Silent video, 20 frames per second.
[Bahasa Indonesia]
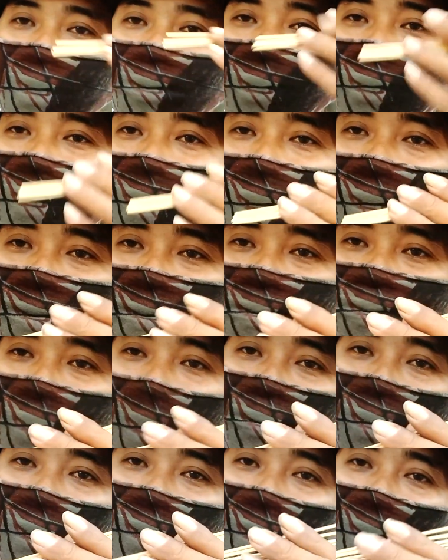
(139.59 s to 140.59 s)
Sepenting,
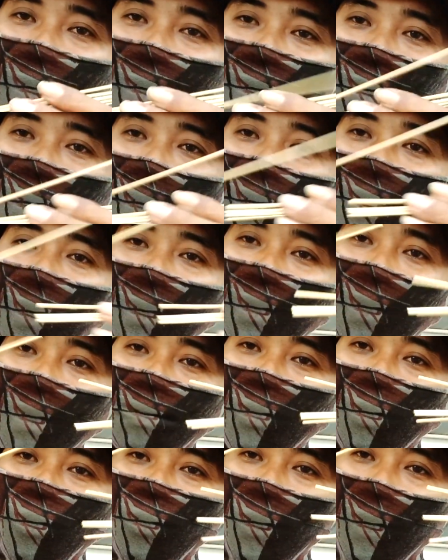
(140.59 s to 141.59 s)
yang penting ketika
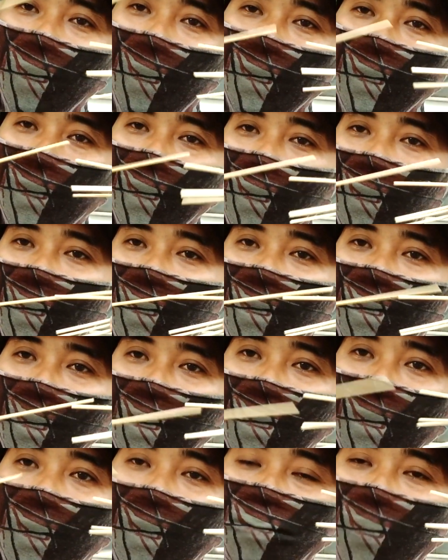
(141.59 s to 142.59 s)
kita menggunakan ini,
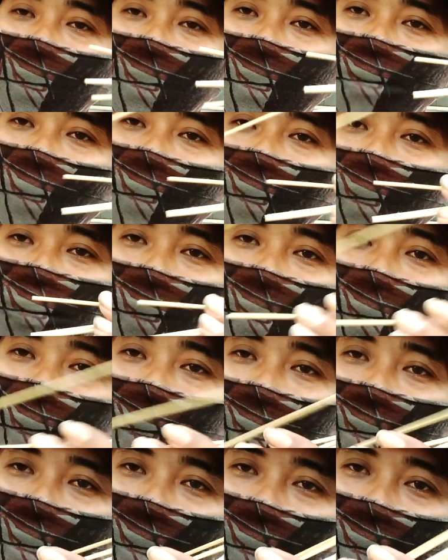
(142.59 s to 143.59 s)
pas kepada panjang
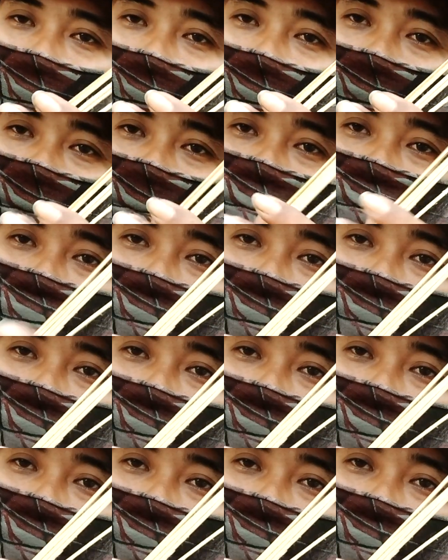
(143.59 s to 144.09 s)
laras kita.